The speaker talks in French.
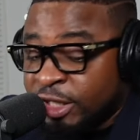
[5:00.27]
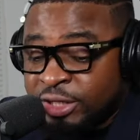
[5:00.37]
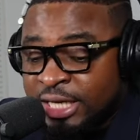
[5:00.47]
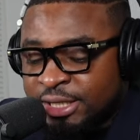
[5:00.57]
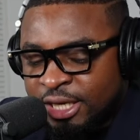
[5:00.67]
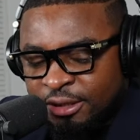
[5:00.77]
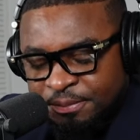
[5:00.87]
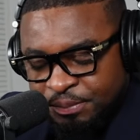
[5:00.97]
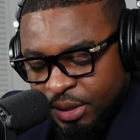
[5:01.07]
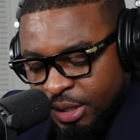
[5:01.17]
compatriotes haïtiens
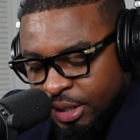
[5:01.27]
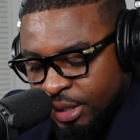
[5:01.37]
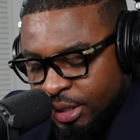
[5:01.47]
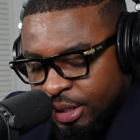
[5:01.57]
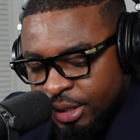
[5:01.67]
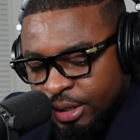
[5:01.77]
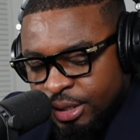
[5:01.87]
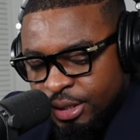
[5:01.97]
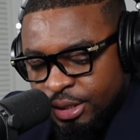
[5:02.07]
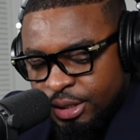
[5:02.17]

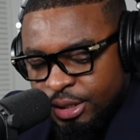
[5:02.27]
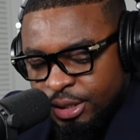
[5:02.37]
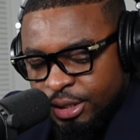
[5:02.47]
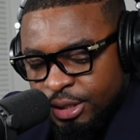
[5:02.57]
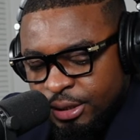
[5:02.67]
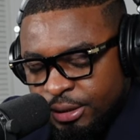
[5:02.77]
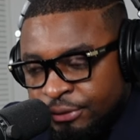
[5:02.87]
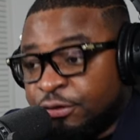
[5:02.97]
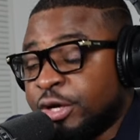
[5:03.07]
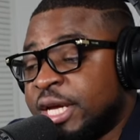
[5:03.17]
qui
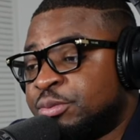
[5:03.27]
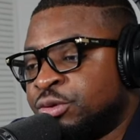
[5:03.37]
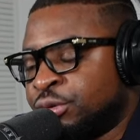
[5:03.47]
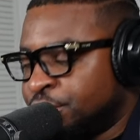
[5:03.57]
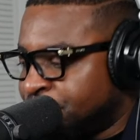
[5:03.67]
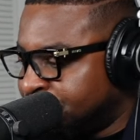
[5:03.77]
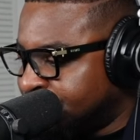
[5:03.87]
voyait pour nous